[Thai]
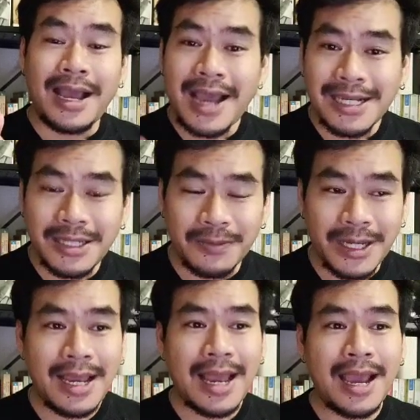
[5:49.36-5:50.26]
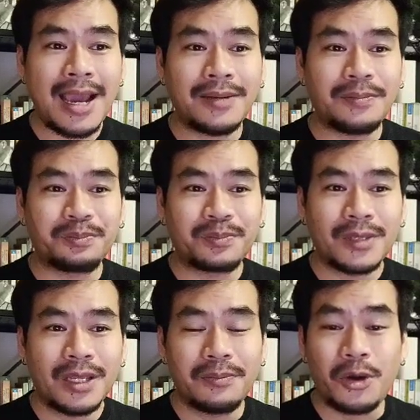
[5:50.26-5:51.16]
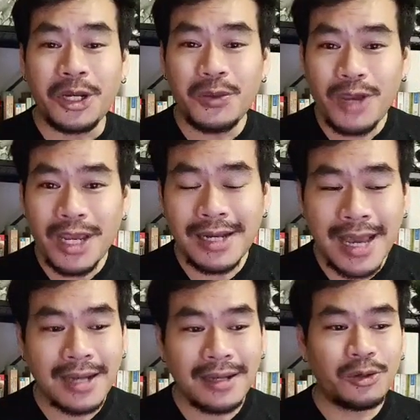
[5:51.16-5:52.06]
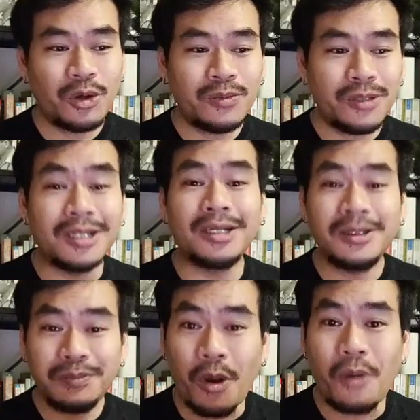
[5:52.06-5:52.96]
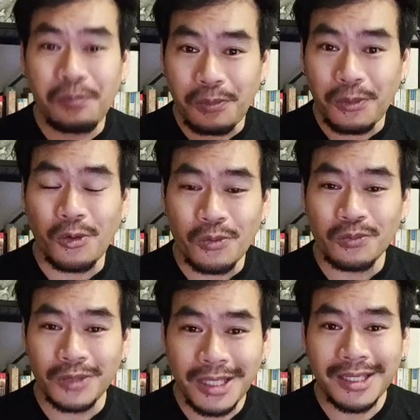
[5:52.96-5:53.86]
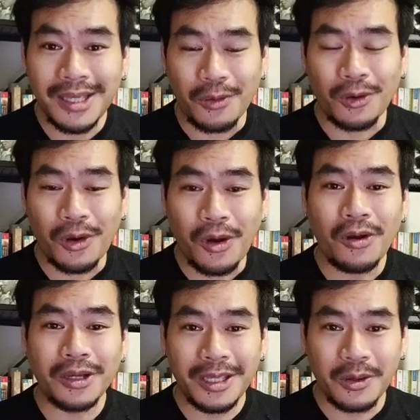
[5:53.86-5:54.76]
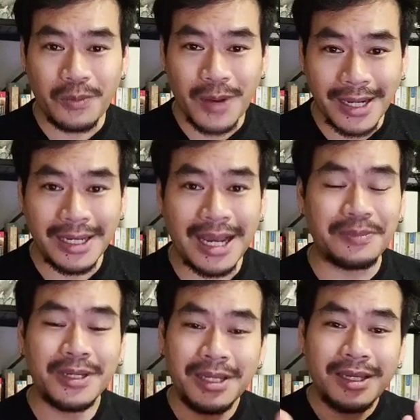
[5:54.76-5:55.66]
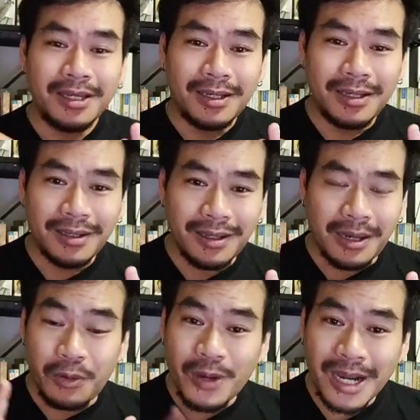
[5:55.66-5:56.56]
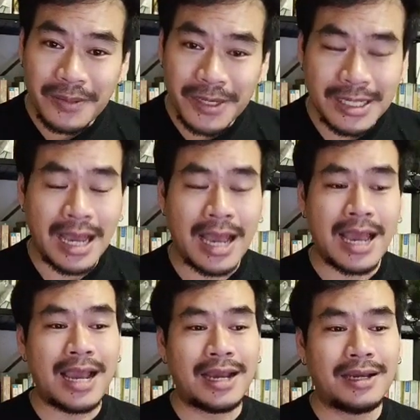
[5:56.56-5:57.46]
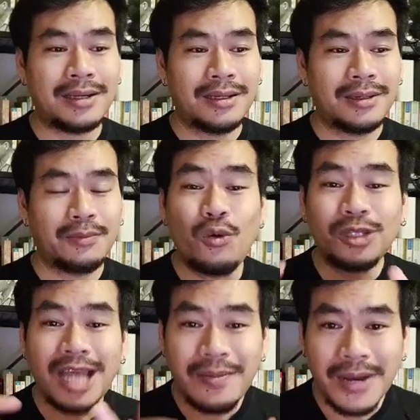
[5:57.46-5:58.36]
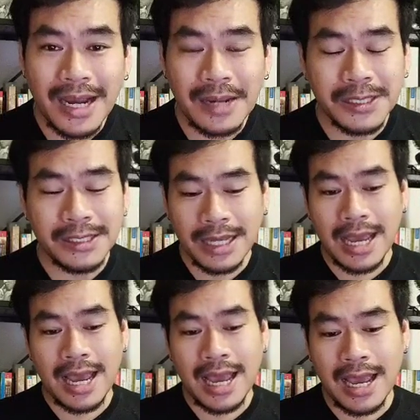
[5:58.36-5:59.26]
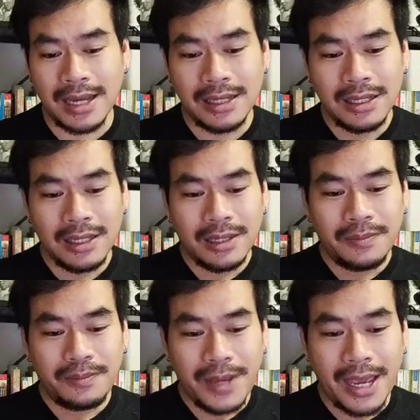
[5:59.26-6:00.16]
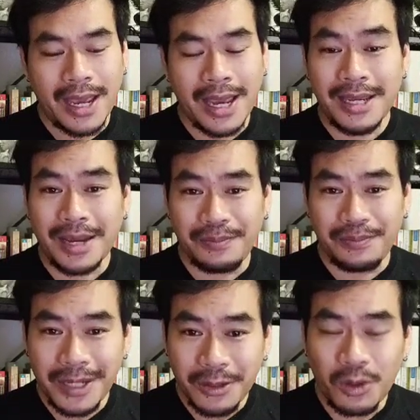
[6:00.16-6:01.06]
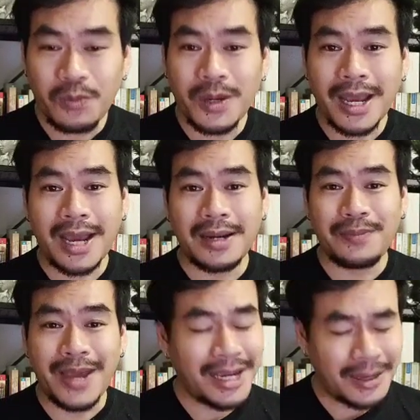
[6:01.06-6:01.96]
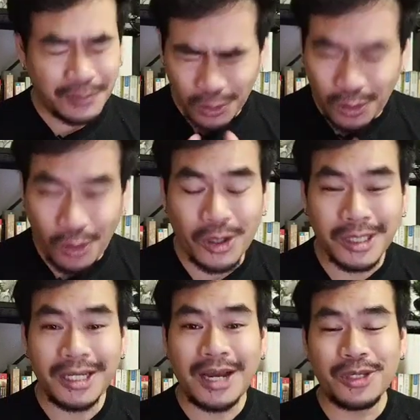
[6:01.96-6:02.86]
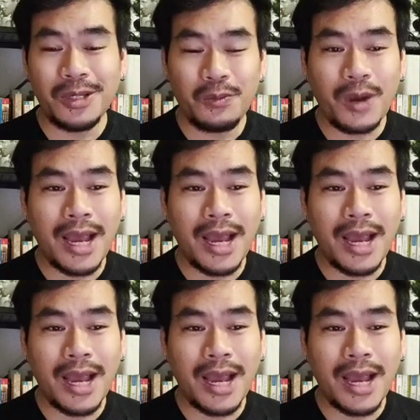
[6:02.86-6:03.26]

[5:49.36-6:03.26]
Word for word: อาคารสำนักงงาน บริเวณนั้นรวมถึงภพภูมิที่เกี่ยวข้องเกี่ยวพันกับผู้บังคับบัญชา ผู้ใต้บังคับบัญชาแผ่ให้กับเพื่อนร่วมงานแผ่ให้กับทุกคนที่เขาคิด